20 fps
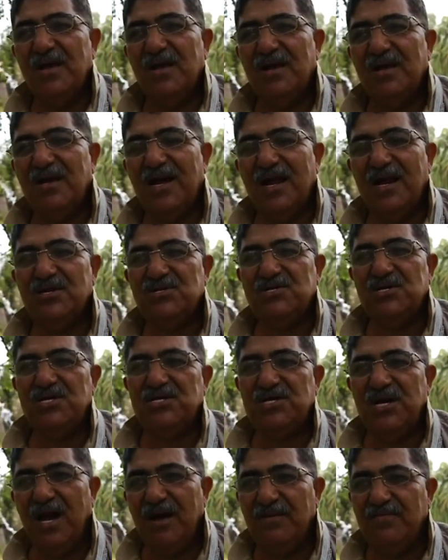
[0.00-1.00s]
لاراج دي
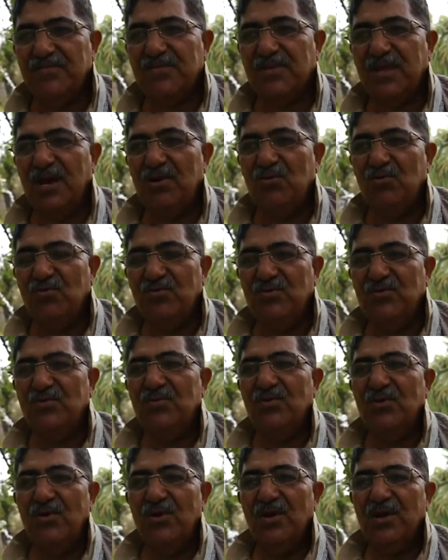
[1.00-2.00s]
شيان كانوا
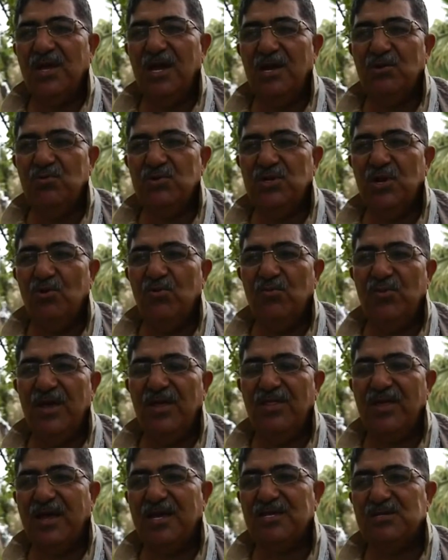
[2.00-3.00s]
كانوا يداووا به
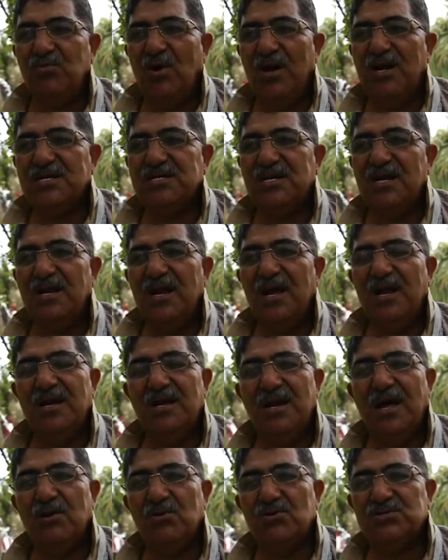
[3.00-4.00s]
هذاك اسمه علاش
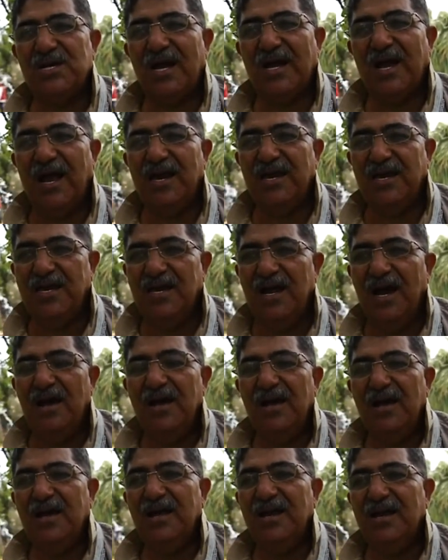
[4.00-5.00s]
روزا كانينا
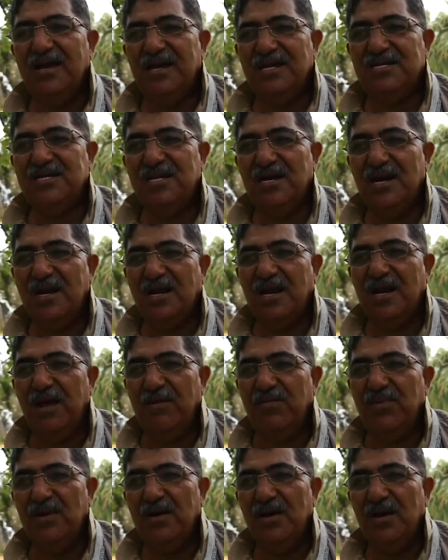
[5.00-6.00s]
المصري
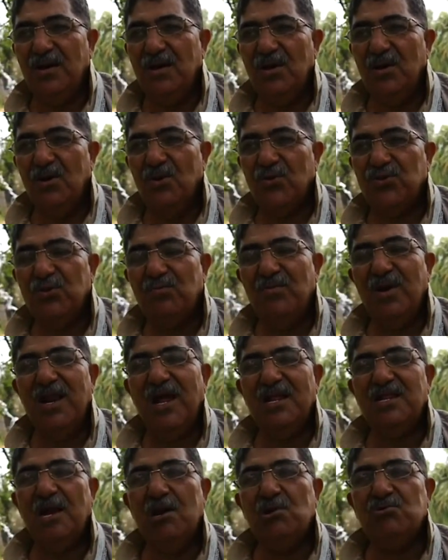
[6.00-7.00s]
الكلابي ثم
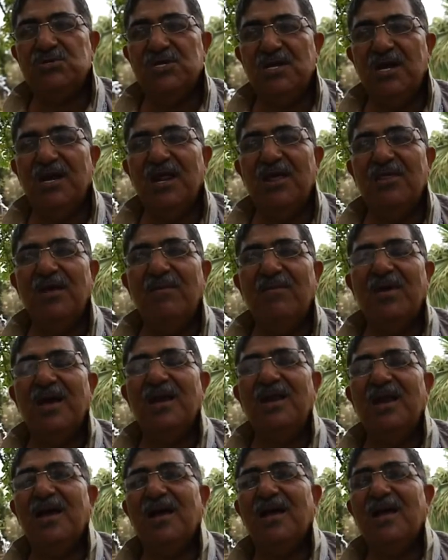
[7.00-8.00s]
الاندلسيين ذهب
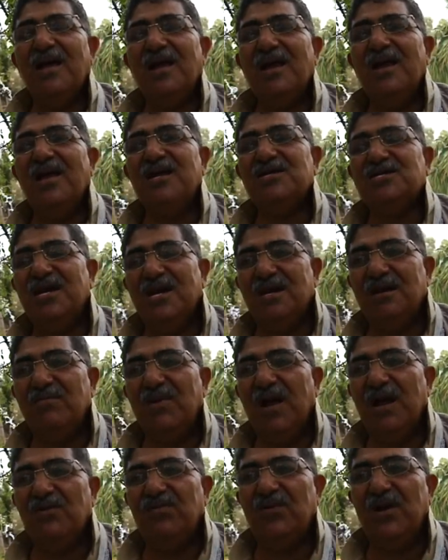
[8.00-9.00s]
الى جانب
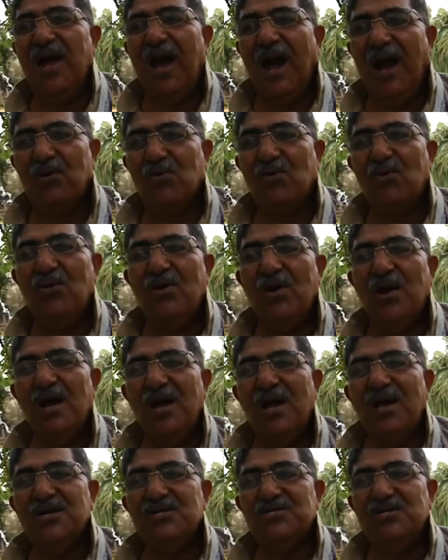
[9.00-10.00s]
الفلاحه الكل
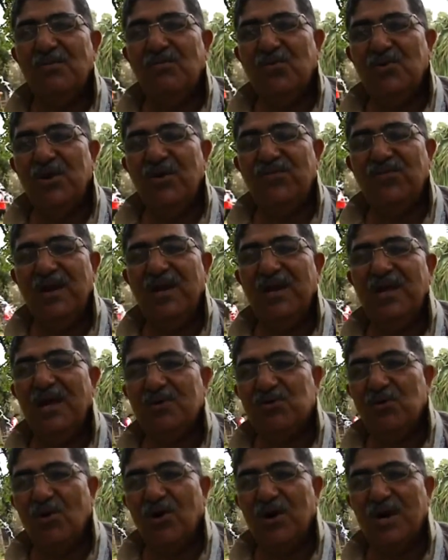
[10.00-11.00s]
جابوا لنا فنيات
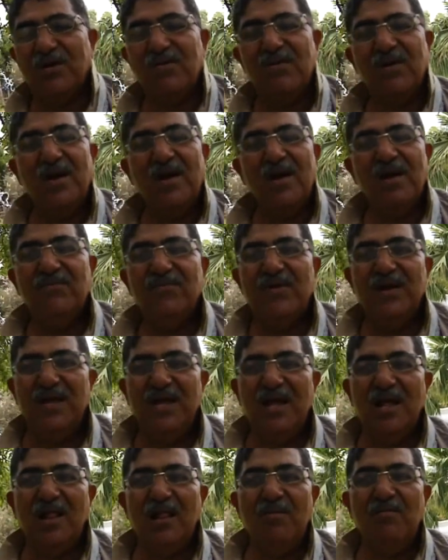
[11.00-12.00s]
اخرى
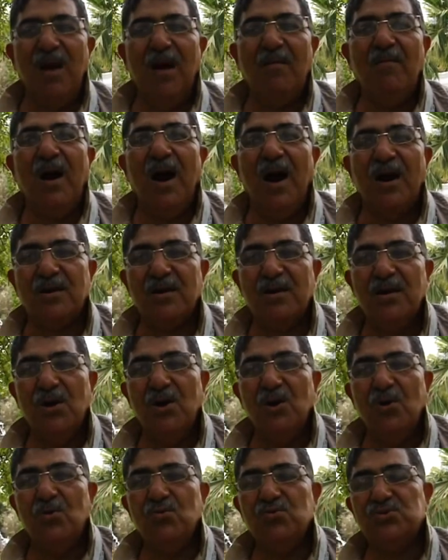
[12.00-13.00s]
فنيات المعمار
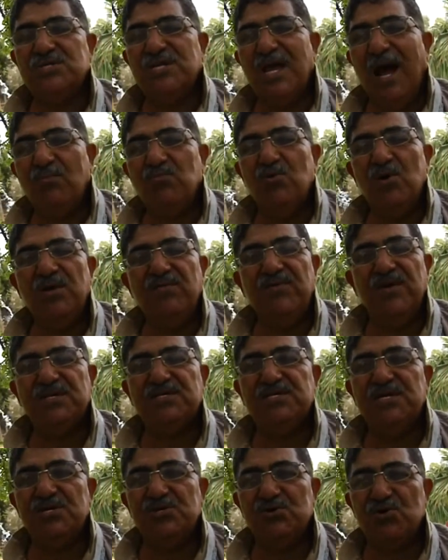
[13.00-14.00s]
واستعملوا لي
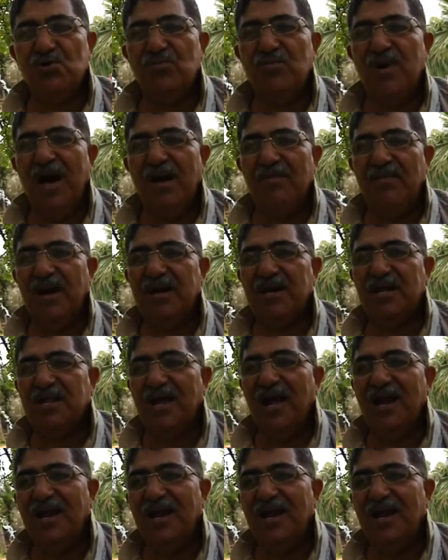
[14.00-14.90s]
فيستيج رومان معناتها